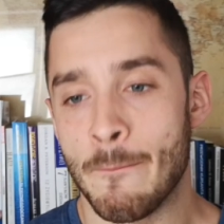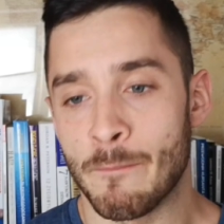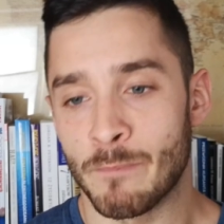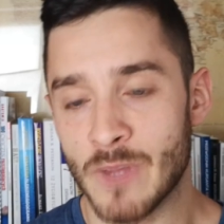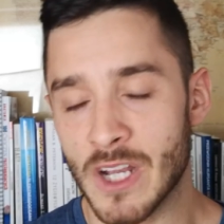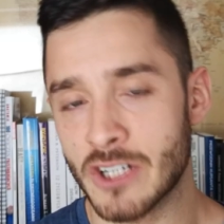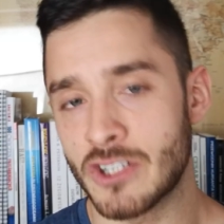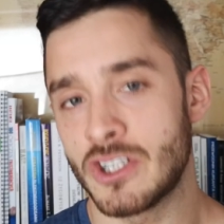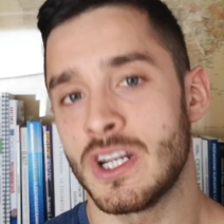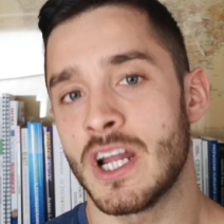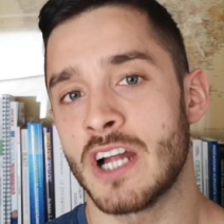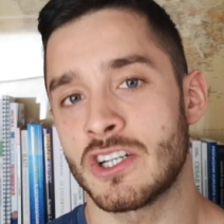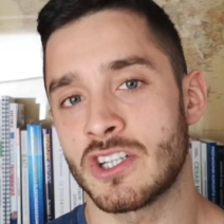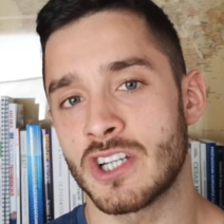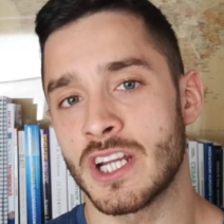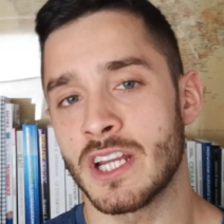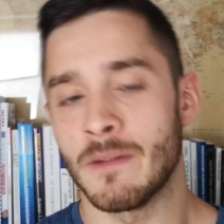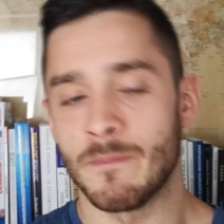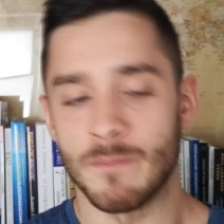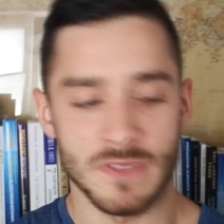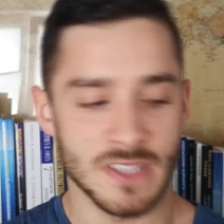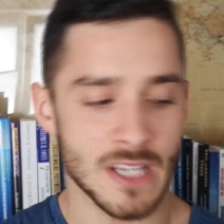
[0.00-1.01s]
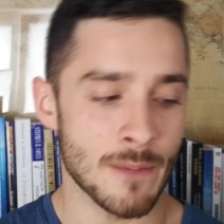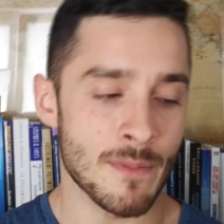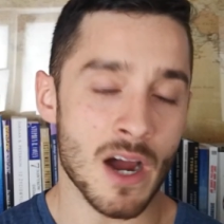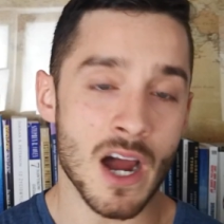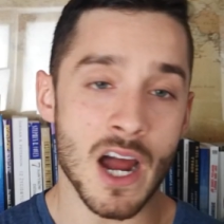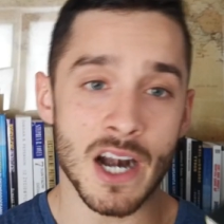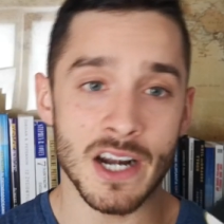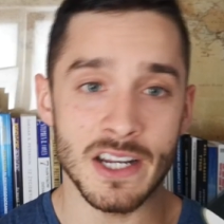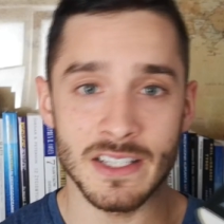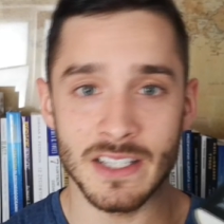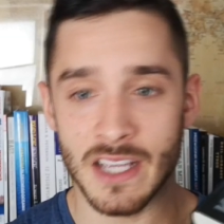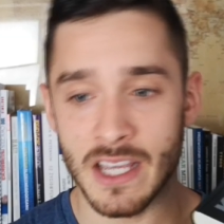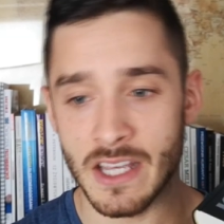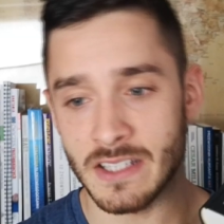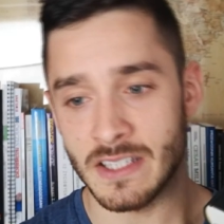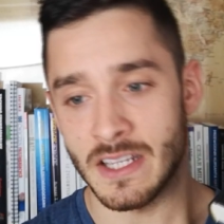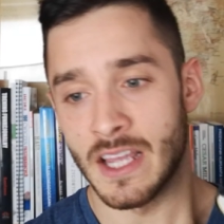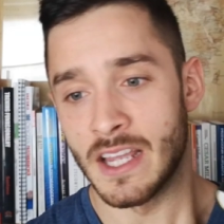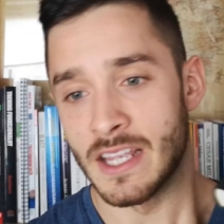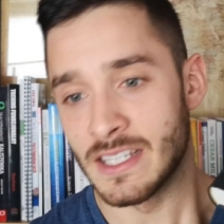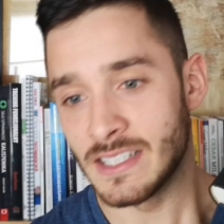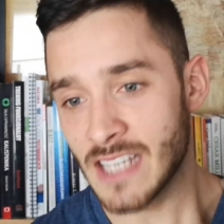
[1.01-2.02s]
Tak czy inaczej, sam Harris
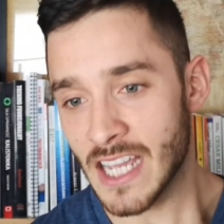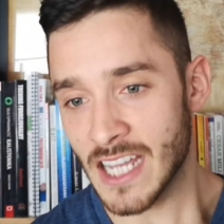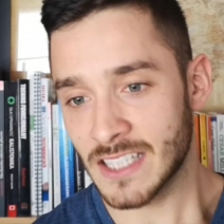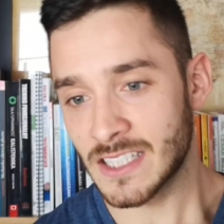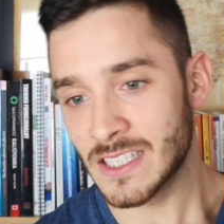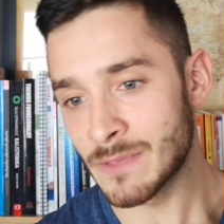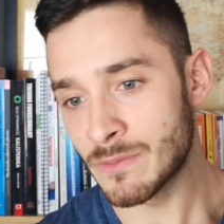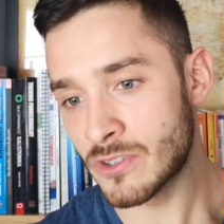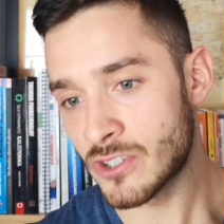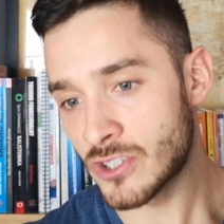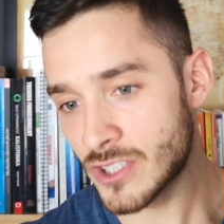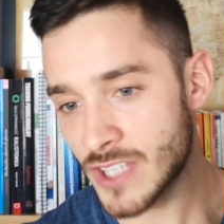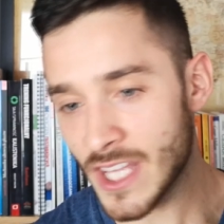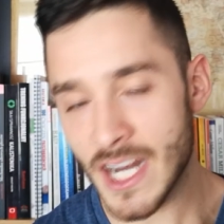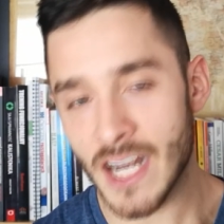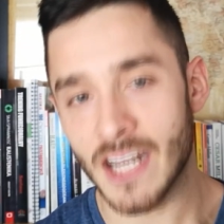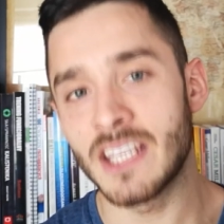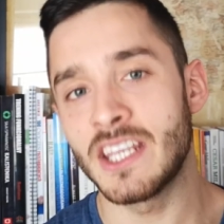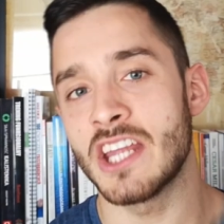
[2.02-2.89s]
jest jednym z czterech